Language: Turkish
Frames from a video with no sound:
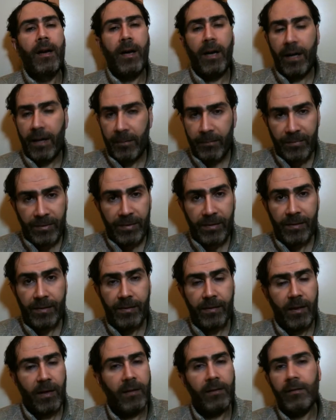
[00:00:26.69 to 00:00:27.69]

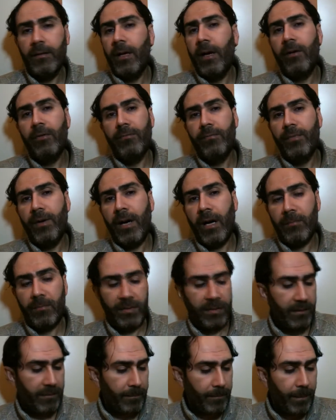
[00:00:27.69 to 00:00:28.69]
Amin. Allahümme
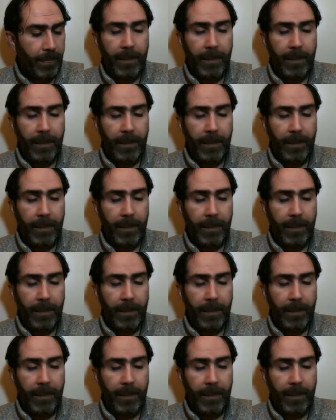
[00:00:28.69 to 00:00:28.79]
amin.